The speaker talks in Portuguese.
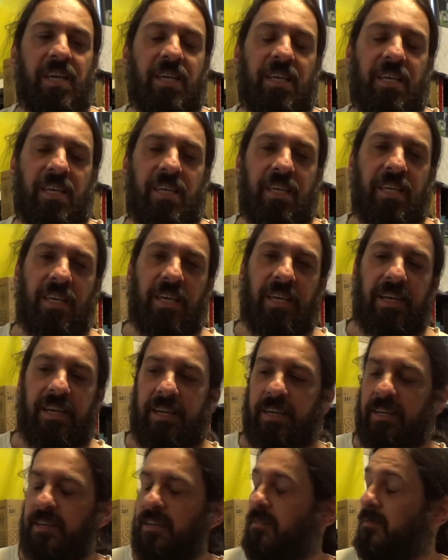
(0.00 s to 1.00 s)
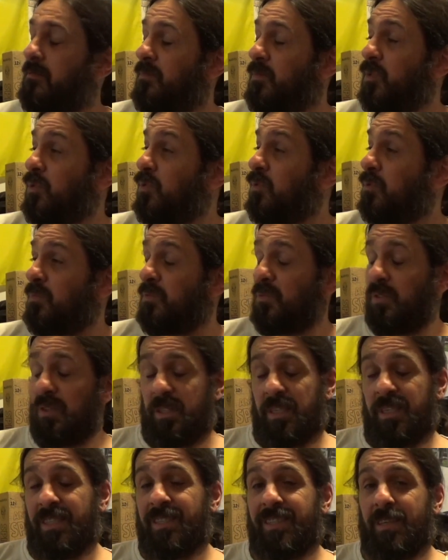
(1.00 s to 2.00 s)
que é muito,
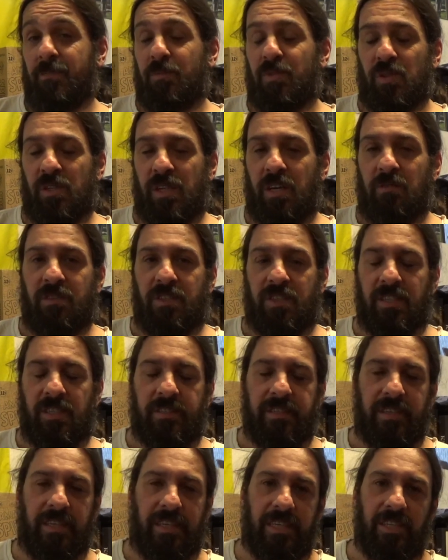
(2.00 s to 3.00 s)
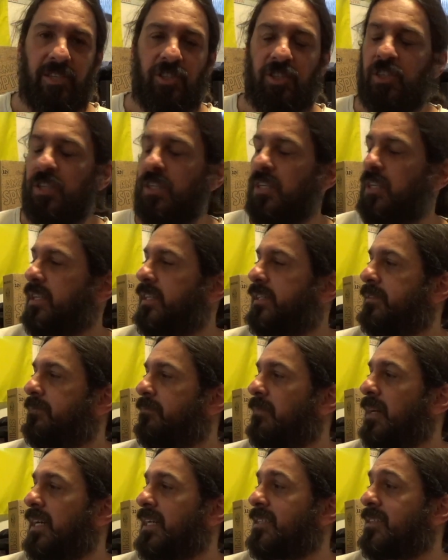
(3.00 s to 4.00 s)
foi excepcional, assim, excelente.
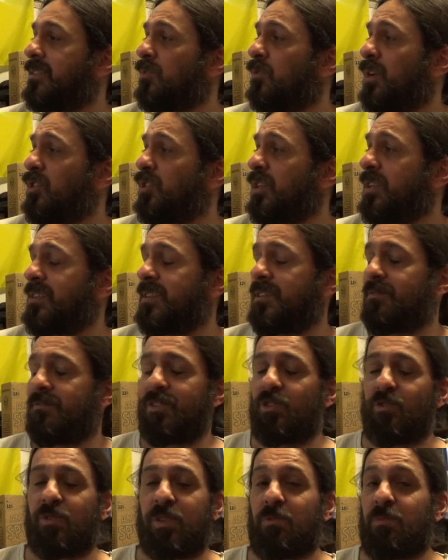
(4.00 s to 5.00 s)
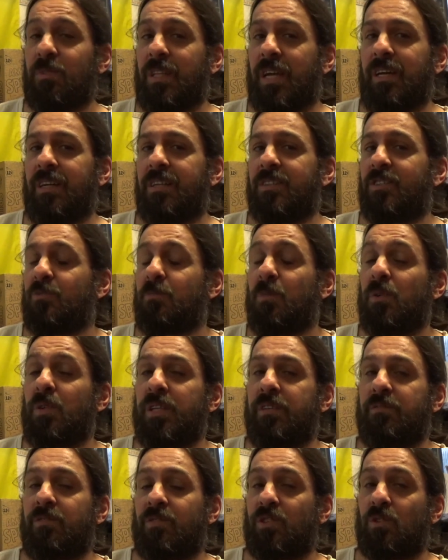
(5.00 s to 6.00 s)
Mas eu acho que esse vídeo não está
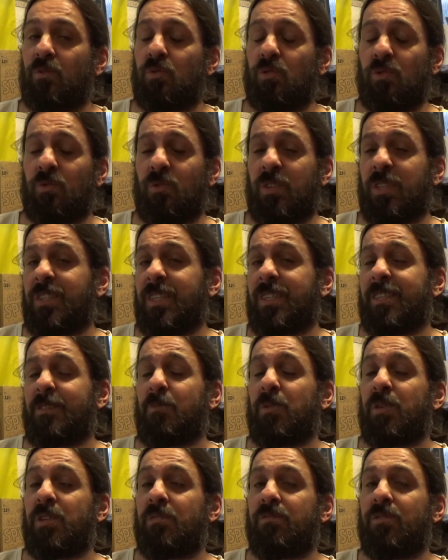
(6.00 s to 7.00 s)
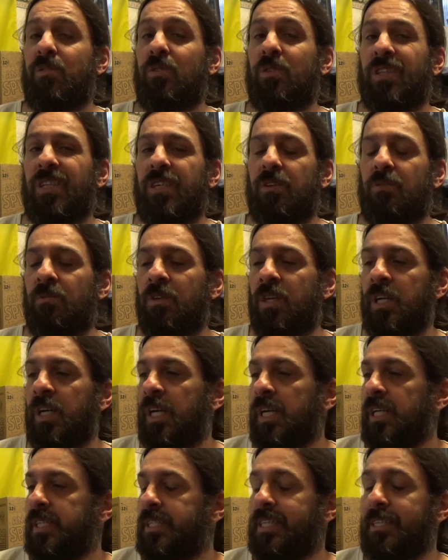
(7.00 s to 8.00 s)
disponível. Esse curso não sei se está disponível ou não.
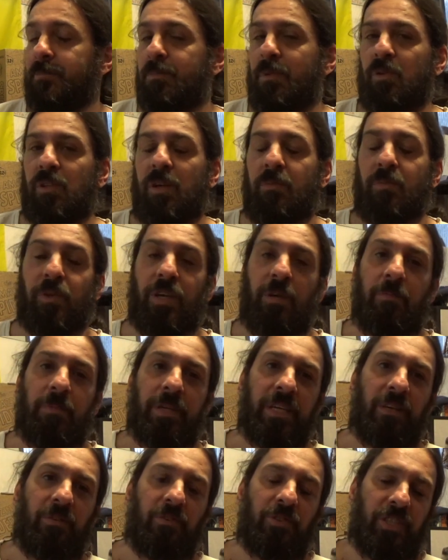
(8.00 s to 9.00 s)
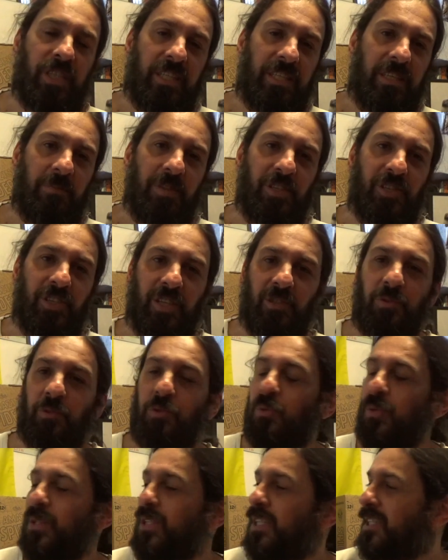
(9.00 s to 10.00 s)
Teria que perguntar para o Gabriel diretamente lá no
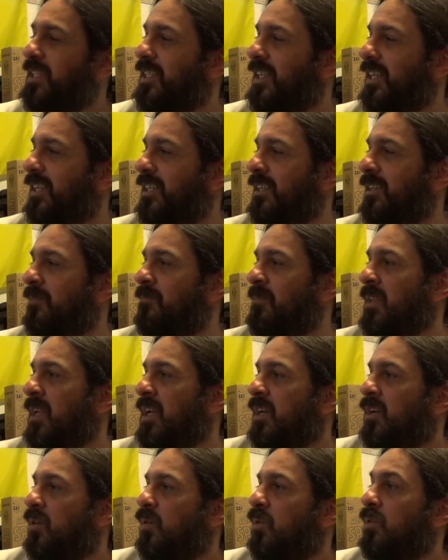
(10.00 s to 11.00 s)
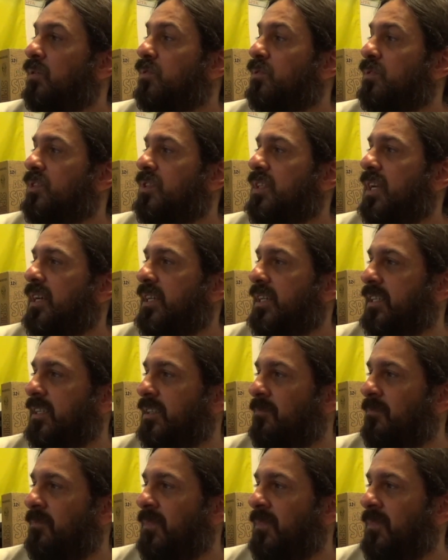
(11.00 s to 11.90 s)
Twitter dele ou no Instagram.